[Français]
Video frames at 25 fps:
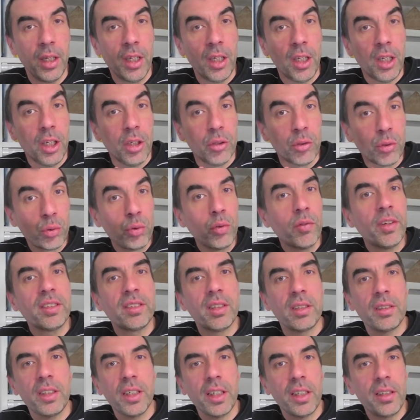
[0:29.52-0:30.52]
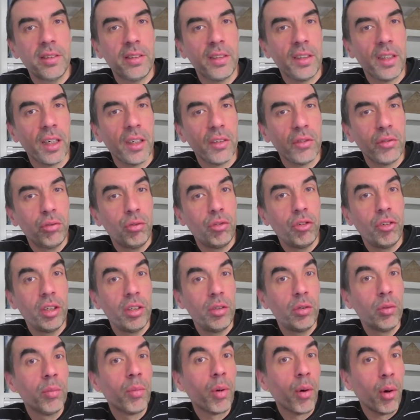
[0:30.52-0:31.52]
Donc nous, on va s'intéresser à un sujet de
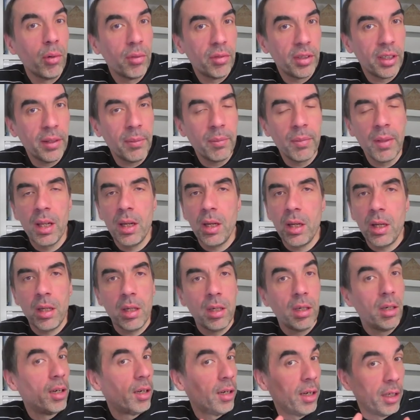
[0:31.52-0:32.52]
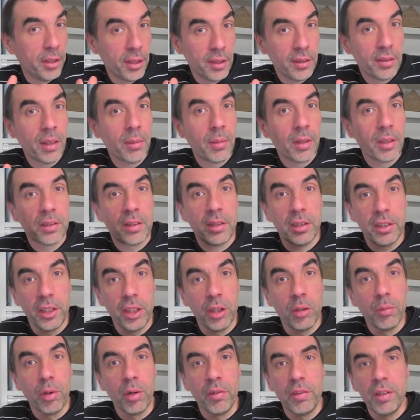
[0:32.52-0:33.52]
brevet, un examen qui est le
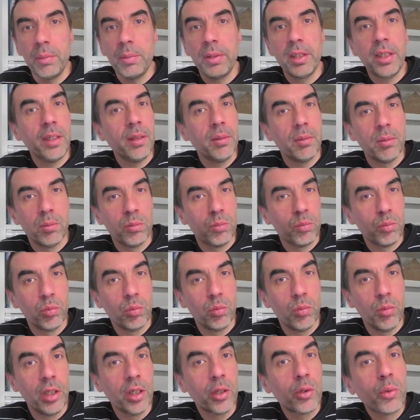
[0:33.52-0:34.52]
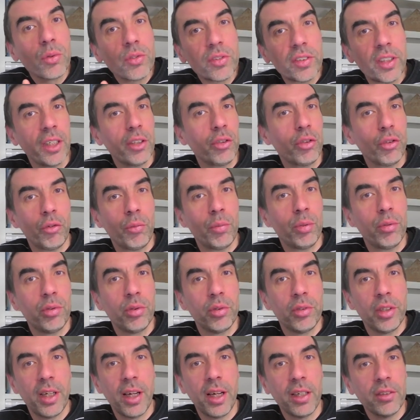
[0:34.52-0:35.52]
brevet, mais les conseils que je peux donner
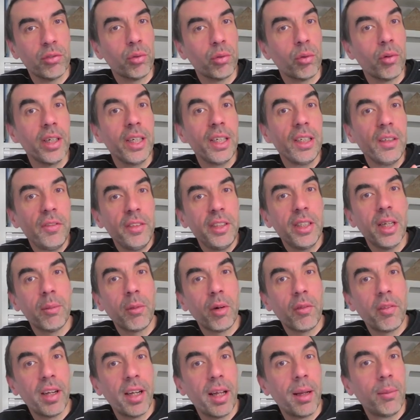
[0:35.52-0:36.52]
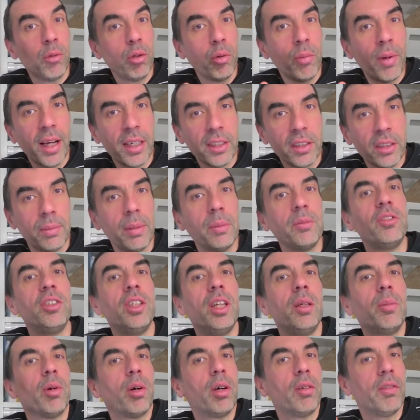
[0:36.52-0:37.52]
là sont évidemment valables au bac, même si
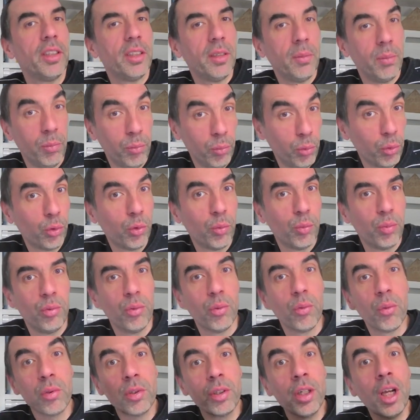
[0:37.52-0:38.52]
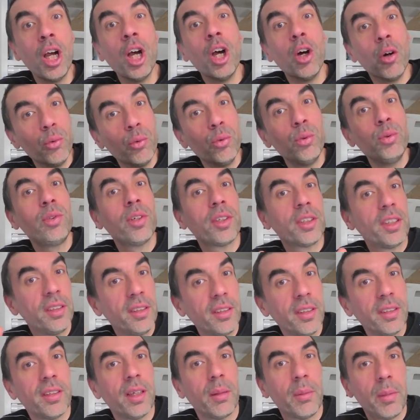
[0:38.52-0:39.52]
l'épreuve est beaucoup plus longue, ou dans des
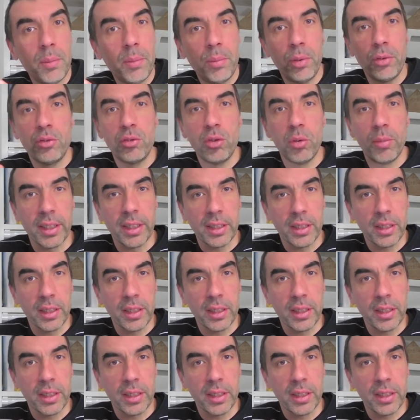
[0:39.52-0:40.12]
examens post-bac.